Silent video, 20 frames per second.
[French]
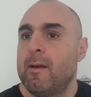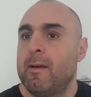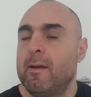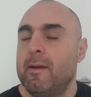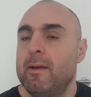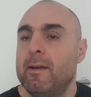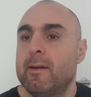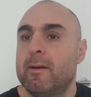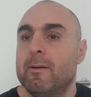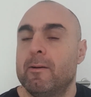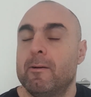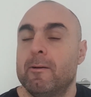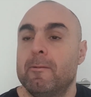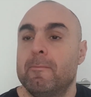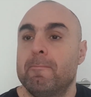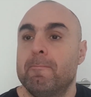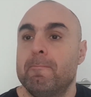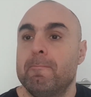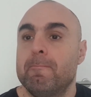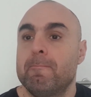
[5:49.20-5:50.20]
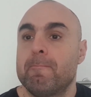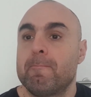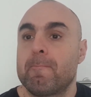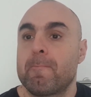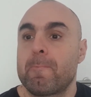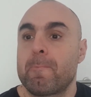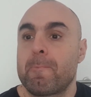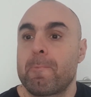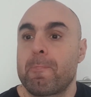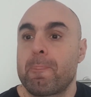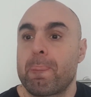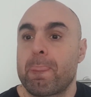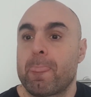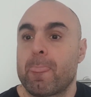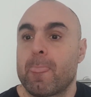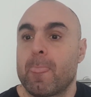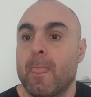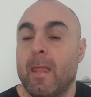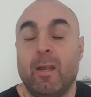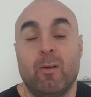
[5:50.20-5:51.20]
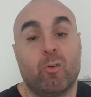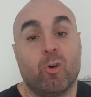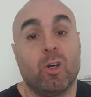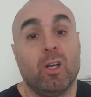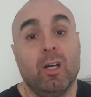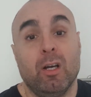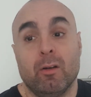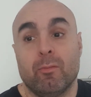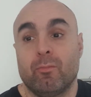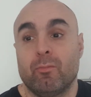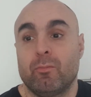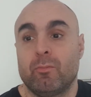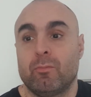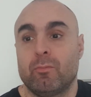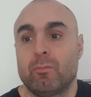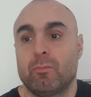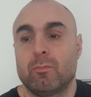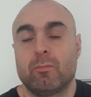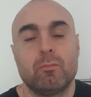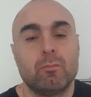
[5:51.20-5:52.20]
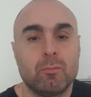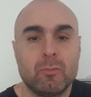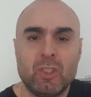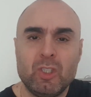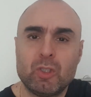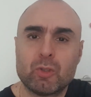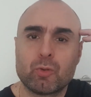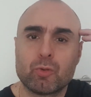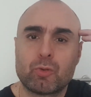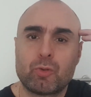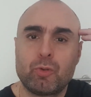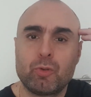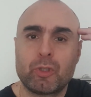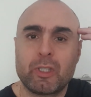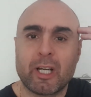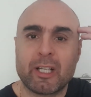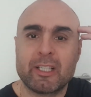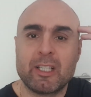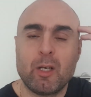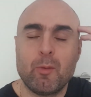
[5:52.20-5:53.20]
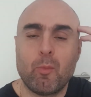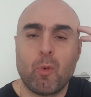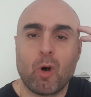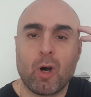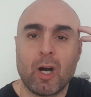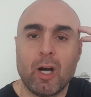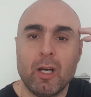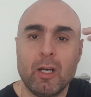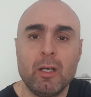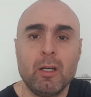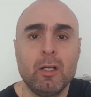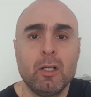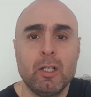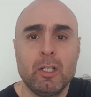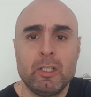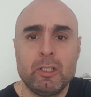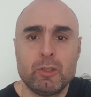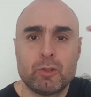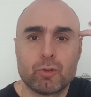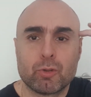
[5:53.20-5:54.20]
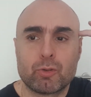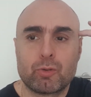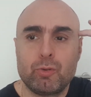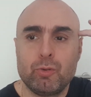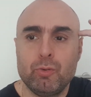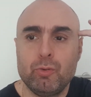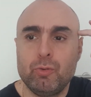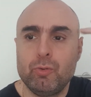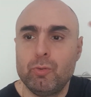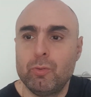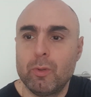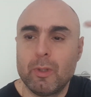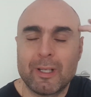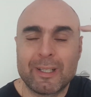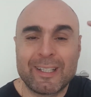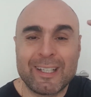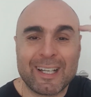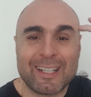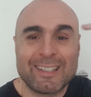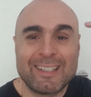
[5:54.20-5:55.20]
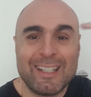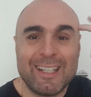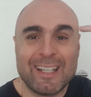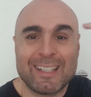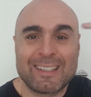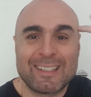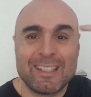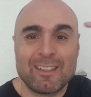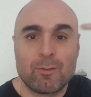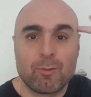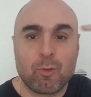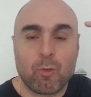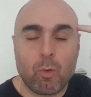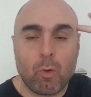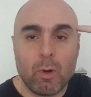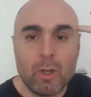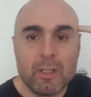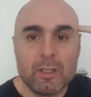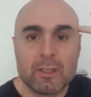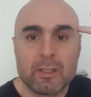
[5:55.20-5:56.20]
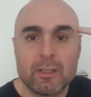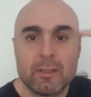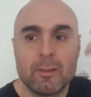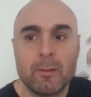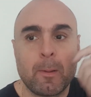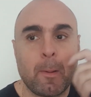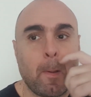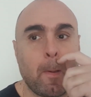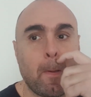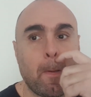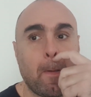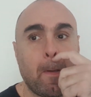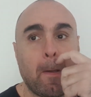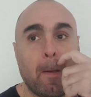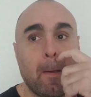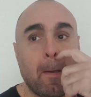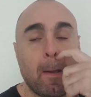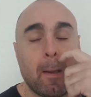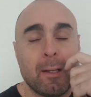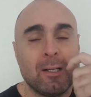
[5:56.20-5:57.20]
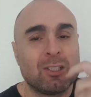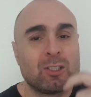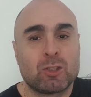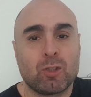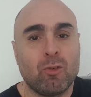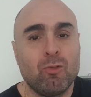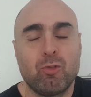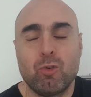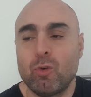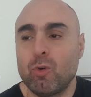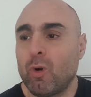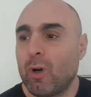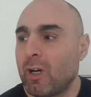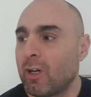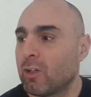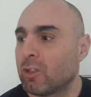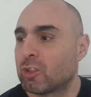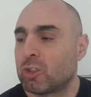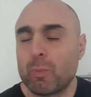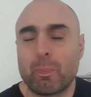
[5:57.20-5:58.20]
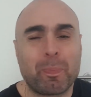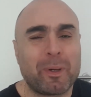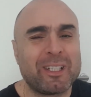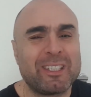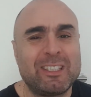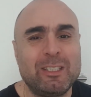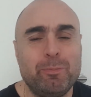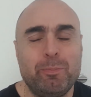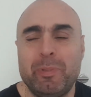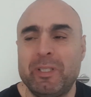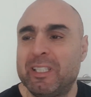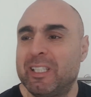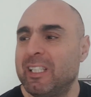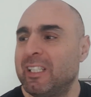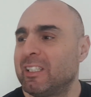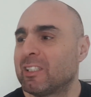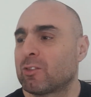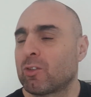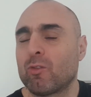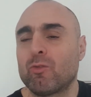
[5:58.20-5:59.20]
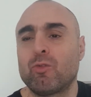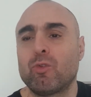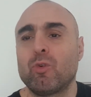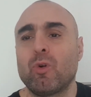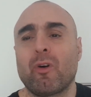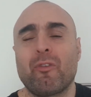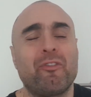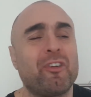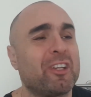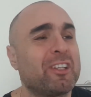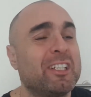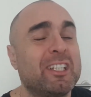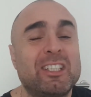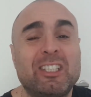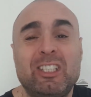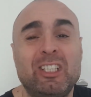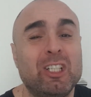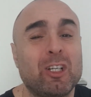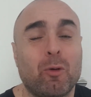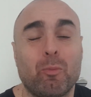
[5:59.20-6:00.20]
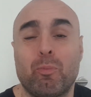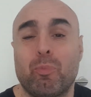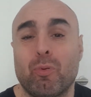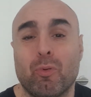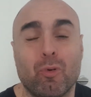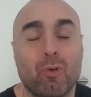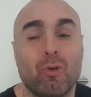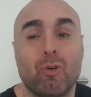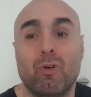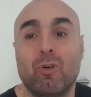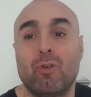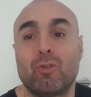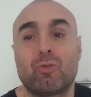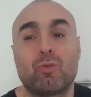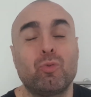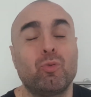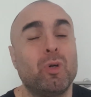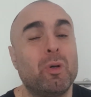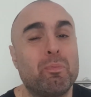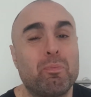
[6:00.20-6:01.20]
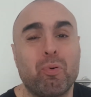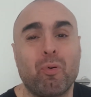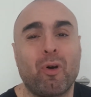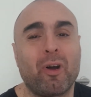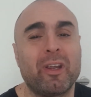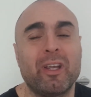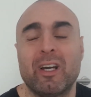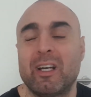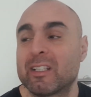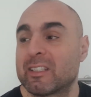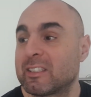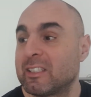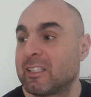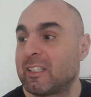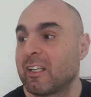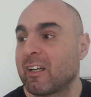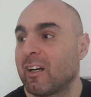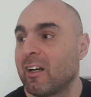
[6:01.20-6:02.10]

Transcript: Et, euh, et voilà. Ils ont su garder le moral, ils ont su garder la tête froide sans vouloir euh, se précipiter, sans vouloir faire des tirs pour euh, tout et pour rien, etc.